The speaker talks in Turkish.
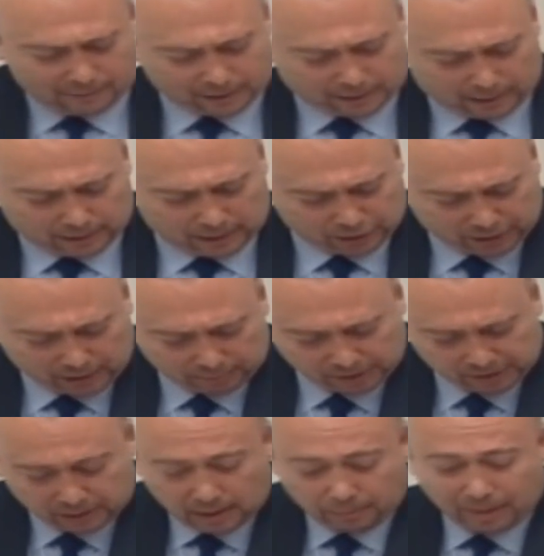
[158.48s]

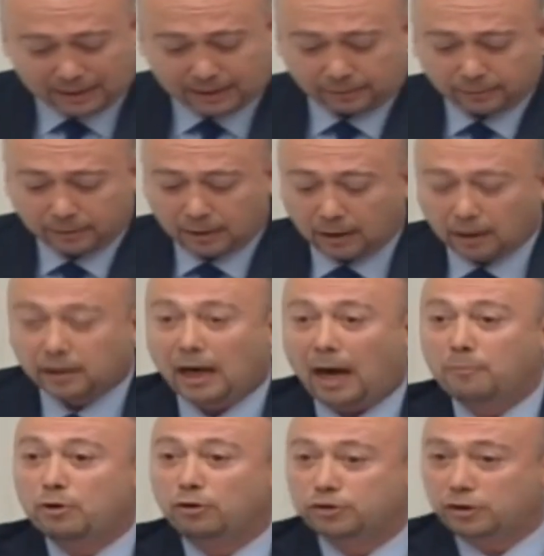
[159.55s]
vatandaşlarımız, bakın
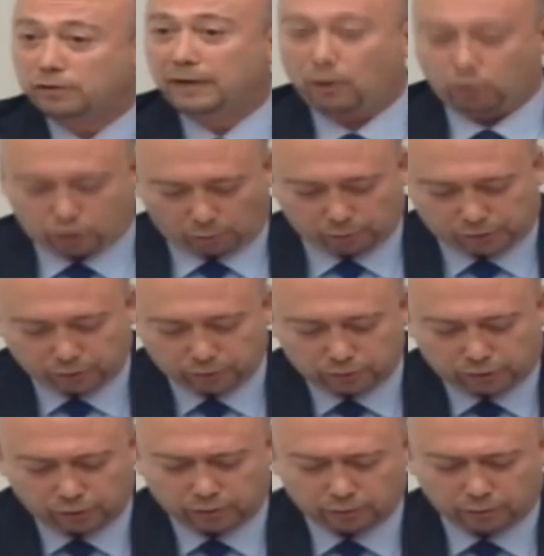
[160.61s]
kamyoncunun ve
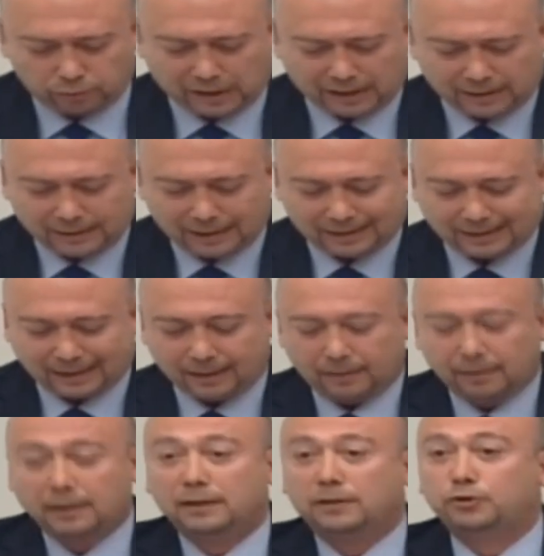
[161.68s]
otobüsüncünün üzerindeki
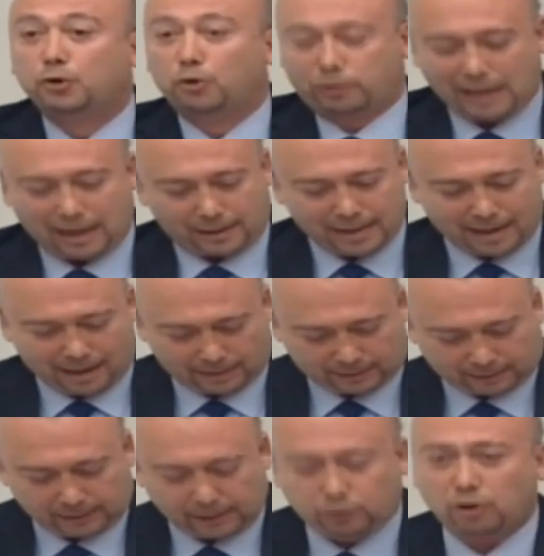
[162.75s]
yükler
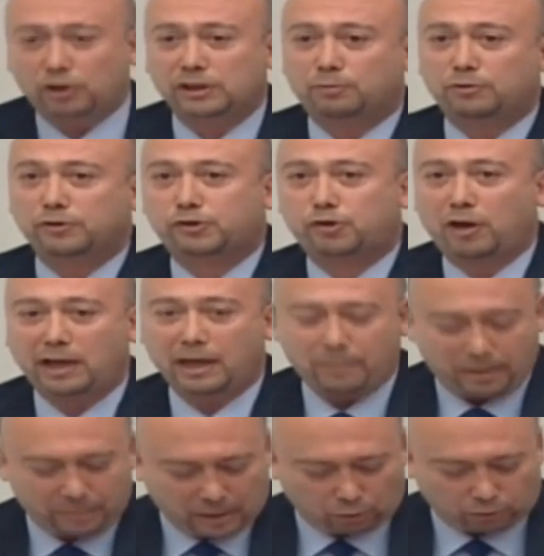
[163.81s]
nelerdir? İlk önce bunu söyleyeyim
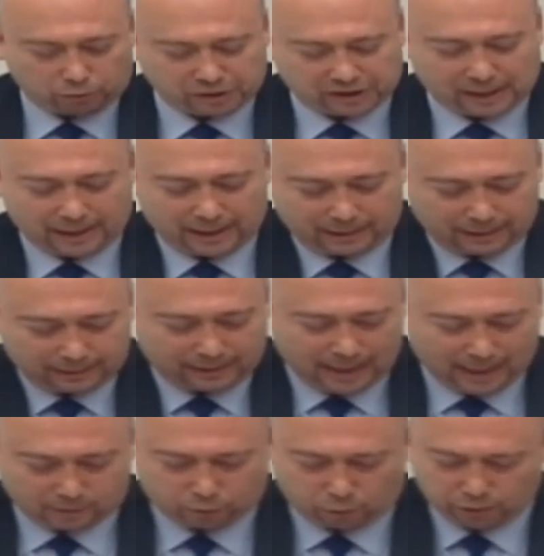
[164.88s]
hemen 30 saniyede
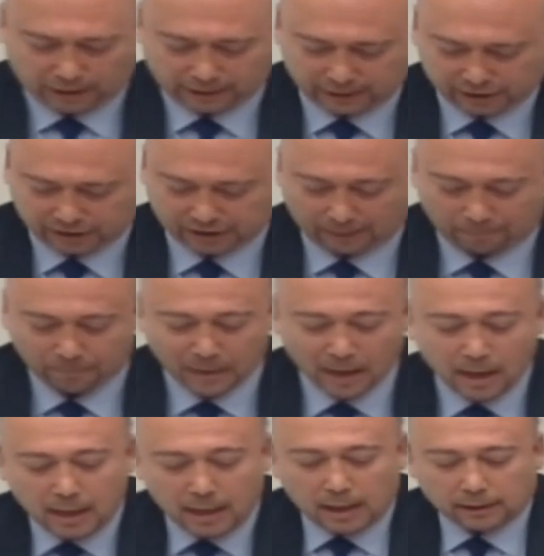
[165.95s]
diğer konuya geçeceğim.
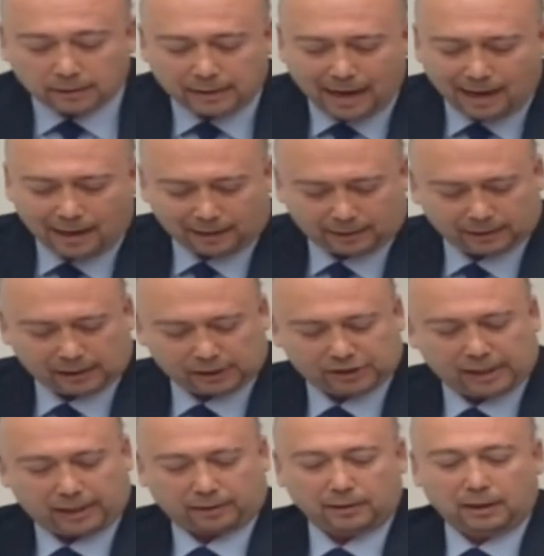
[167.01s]
Değerli
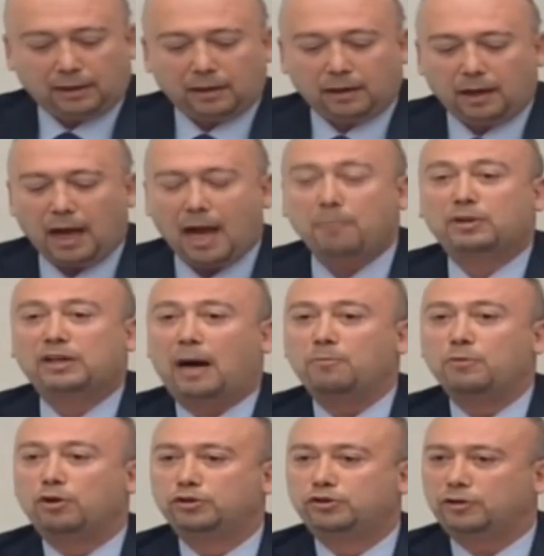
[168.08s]
arkadaşlar, hem
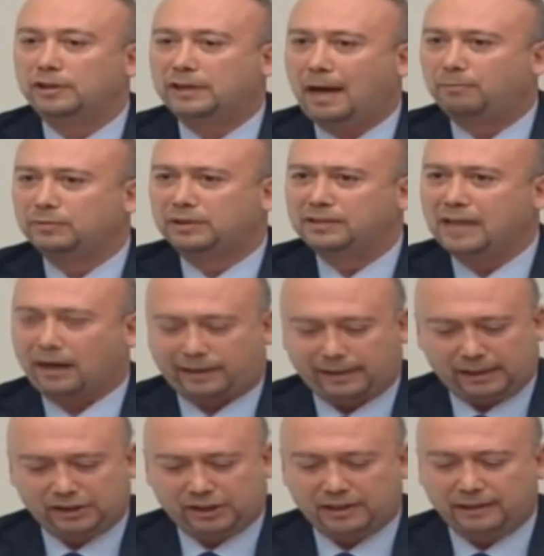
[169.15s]
kamyoncunun hem
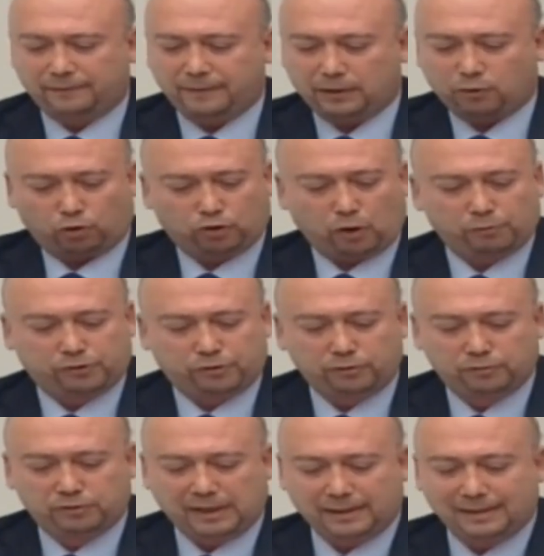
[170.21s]
nakliyecinin ve de
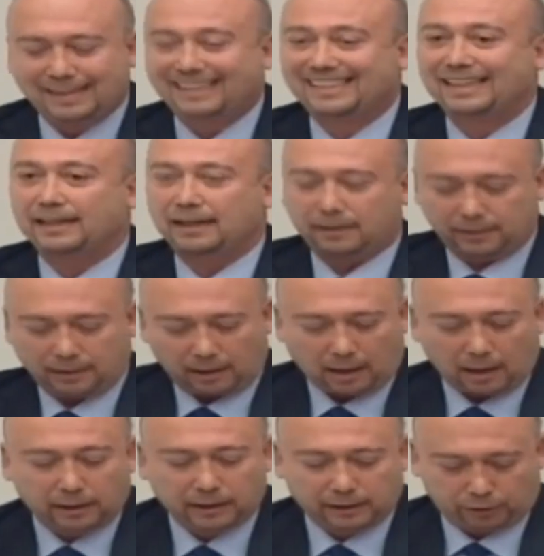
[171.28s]
otobüsünün üzerindeki
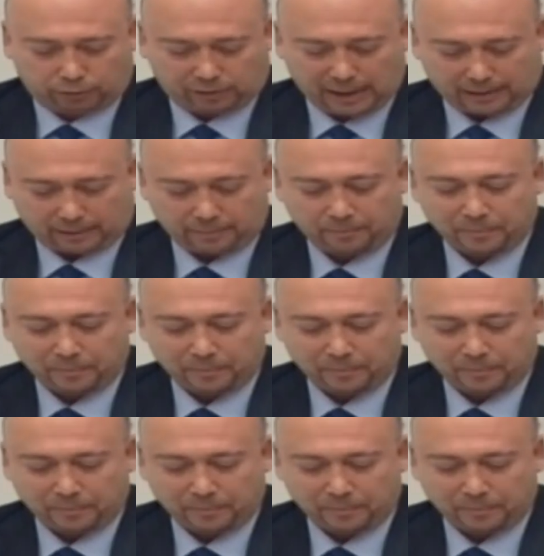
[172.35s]
ağır yükler.